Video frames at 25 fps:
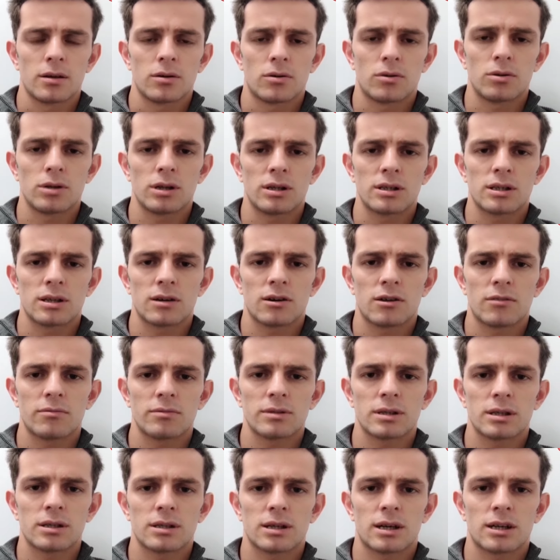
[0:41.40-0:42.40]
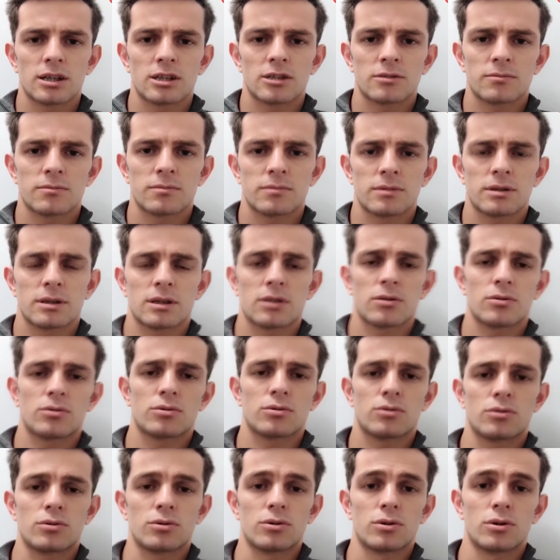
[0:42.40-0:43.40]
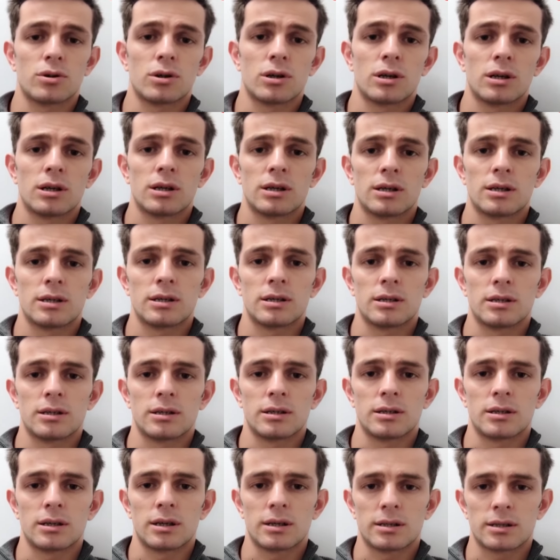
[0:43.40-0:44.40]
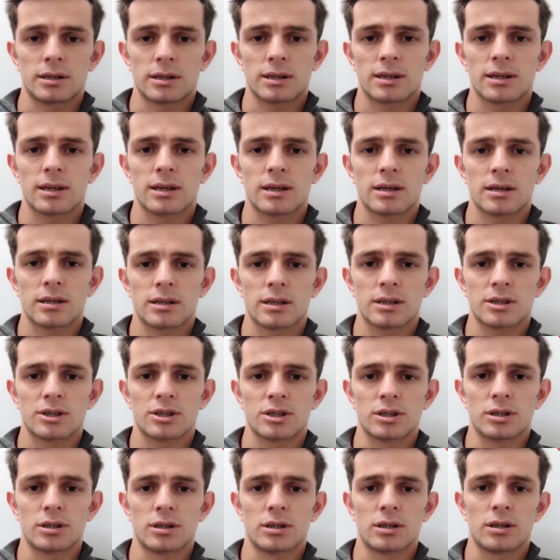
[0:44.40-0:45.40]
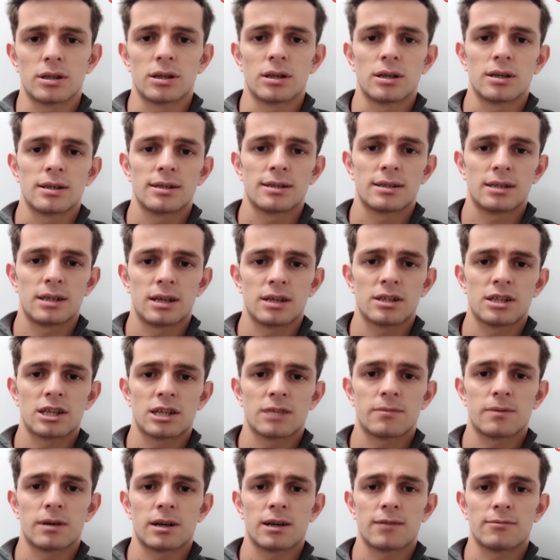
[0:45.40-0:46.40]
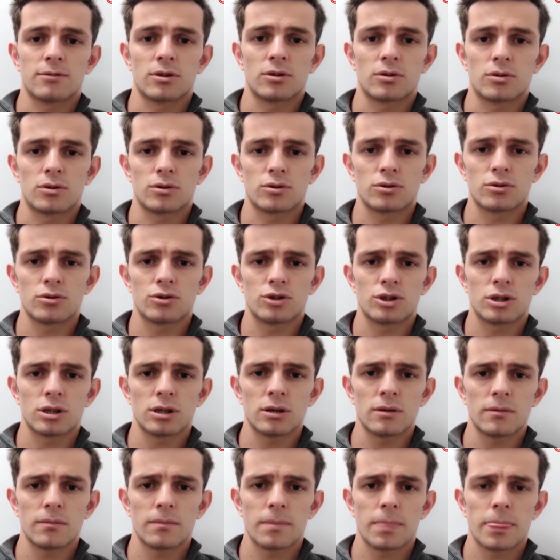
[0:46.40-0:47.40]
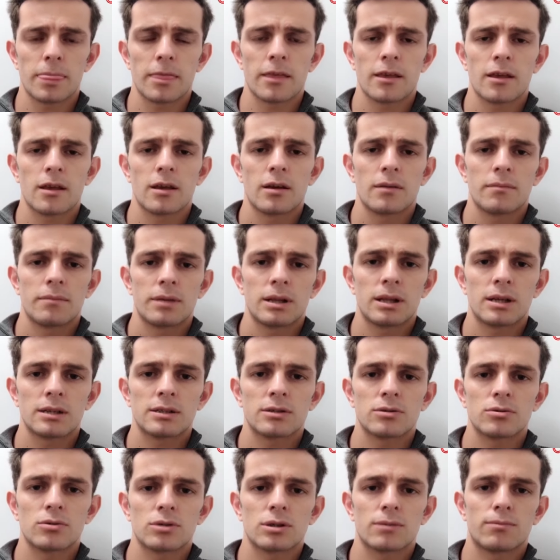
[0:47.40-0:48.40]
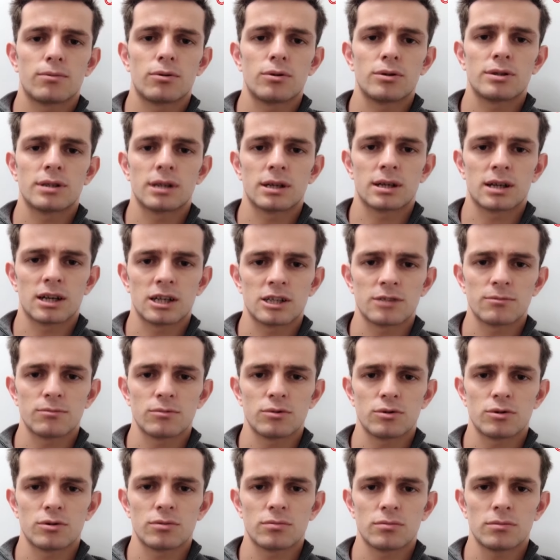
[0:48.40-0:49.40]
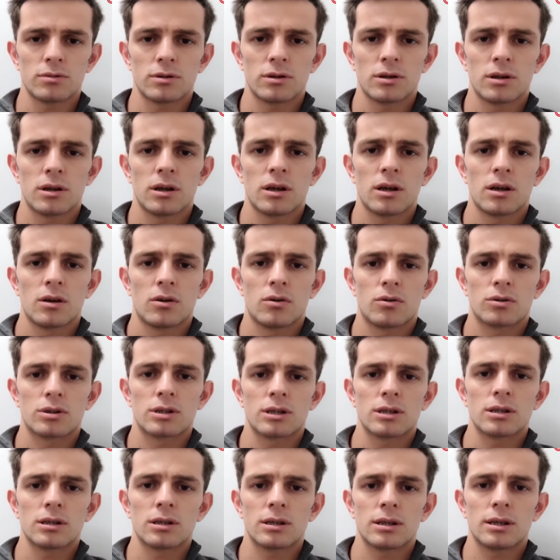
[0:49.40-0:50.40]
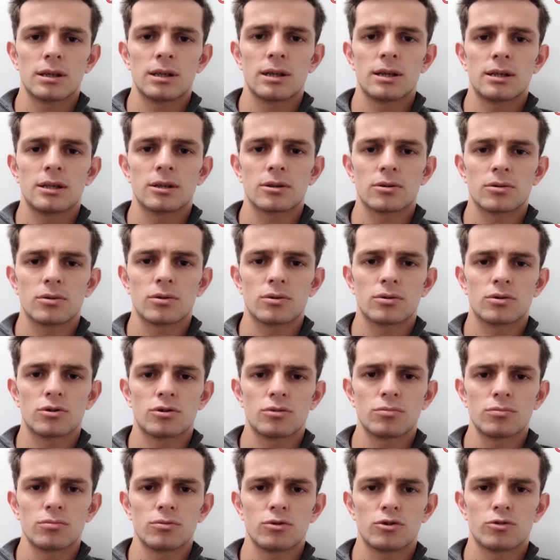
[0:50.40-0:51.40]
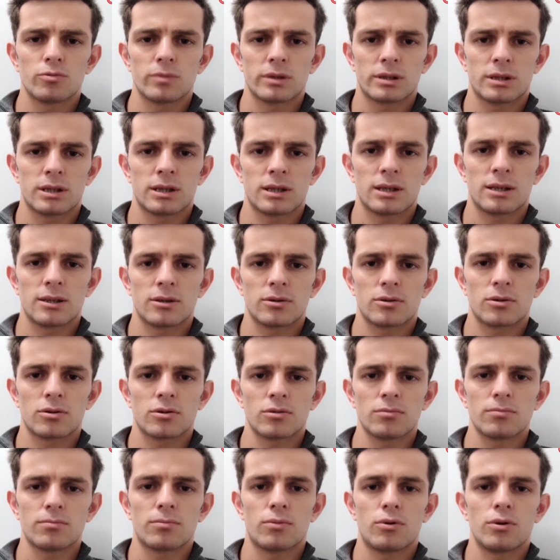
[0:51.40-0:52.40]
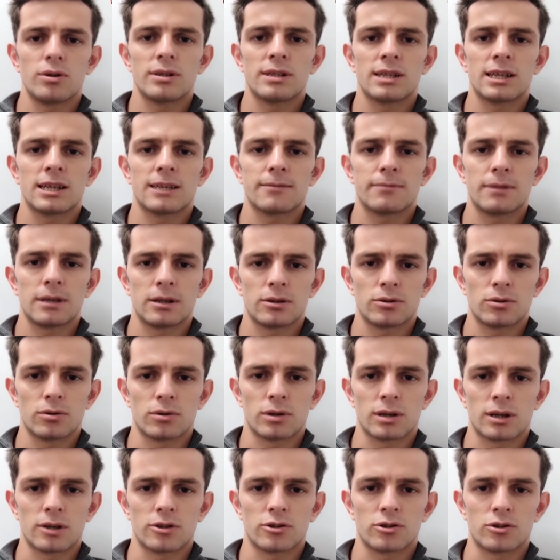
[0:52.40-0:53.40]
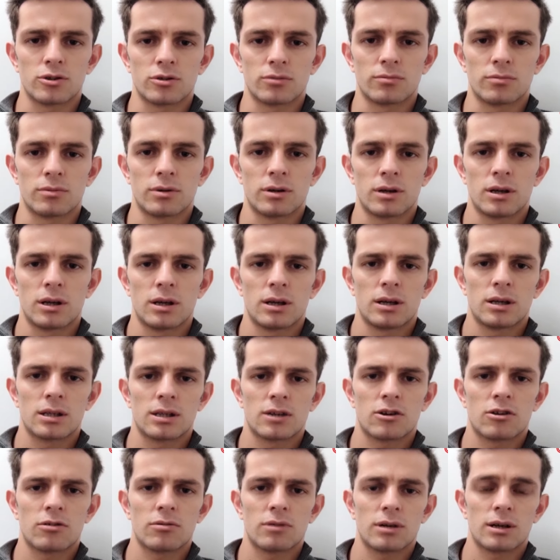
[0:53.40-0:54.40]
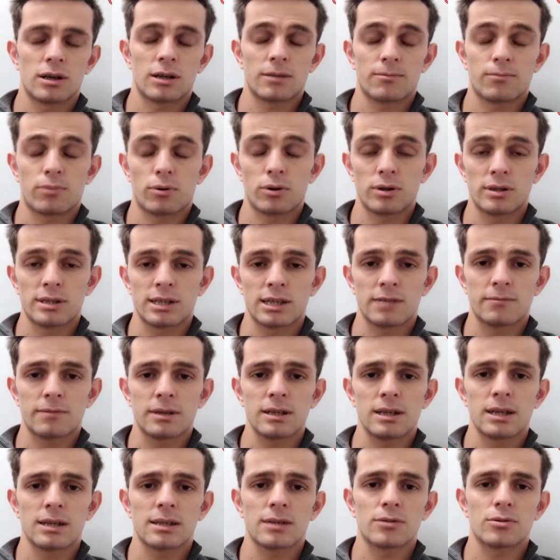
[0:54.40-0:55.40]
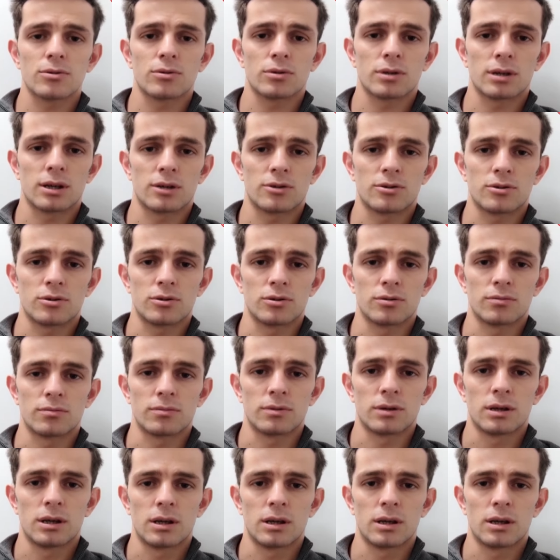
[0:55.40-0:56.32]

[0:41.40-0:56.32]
Olayın devamında tartışmadan ötürü e, yanındaki arkadaşı silah çekip arkamdan koşunca ben aslında orada polisten kaçmıyorum. Orada ileride gördüğüm, 100 metre ileride gördüğüm polis ekiplerine doğru kaçıyorum. Tam polis ekiplerinin yanına doğru kaçıyorum.